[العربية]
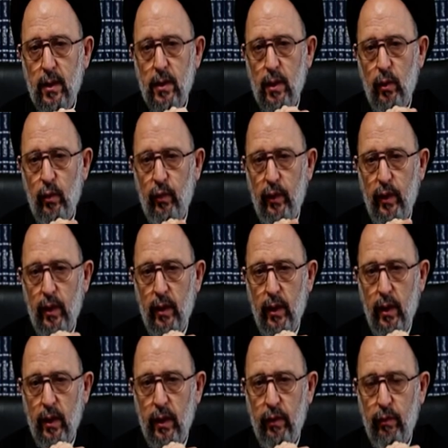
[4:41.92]
سوف
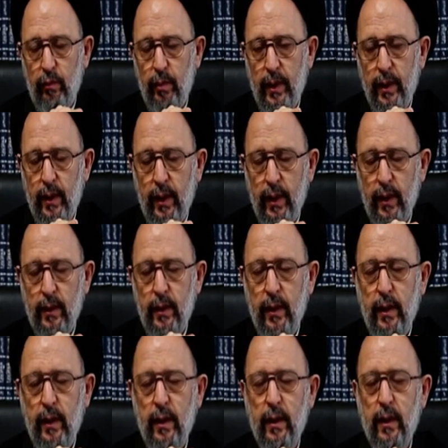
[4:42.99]
أقف بين
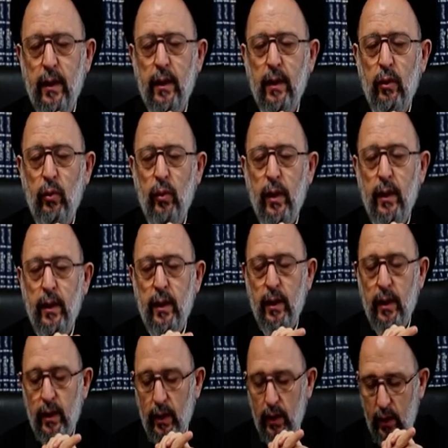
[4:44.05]
يديك
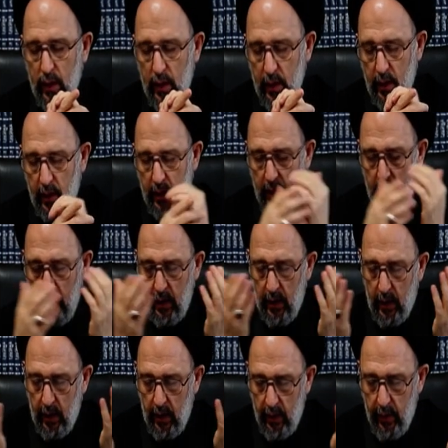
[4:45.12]
وأنا
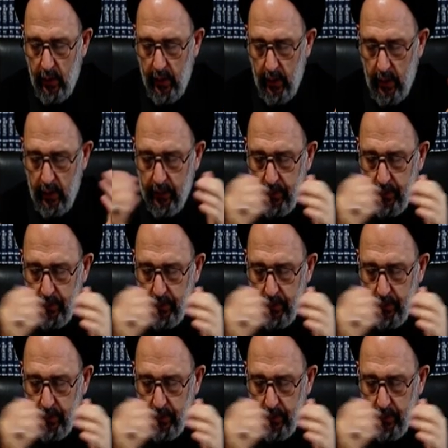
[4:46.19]
خاضع